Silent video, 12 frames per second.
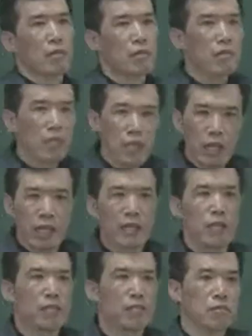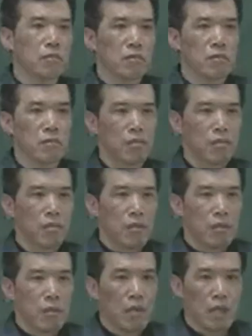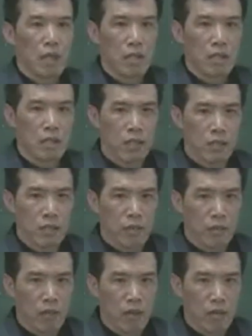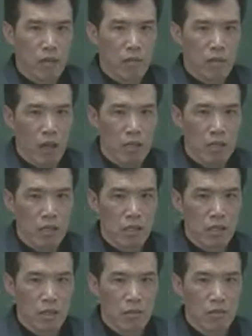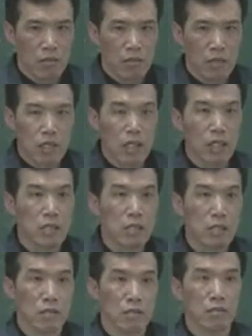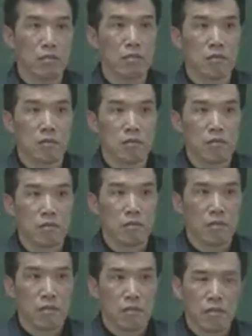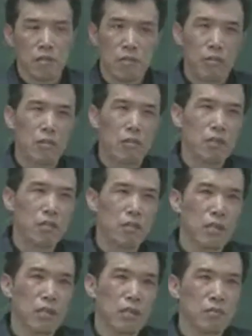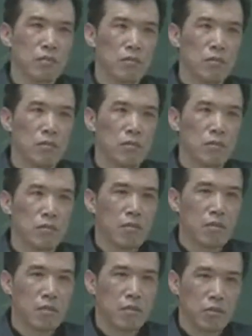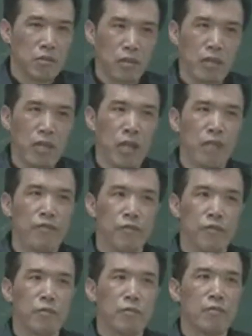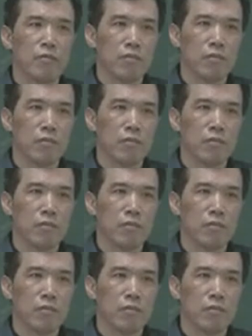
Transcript: 就是那个肝脏。连肝脏的外观是红褐色的，为什么红褐色呢？血容量很丰富，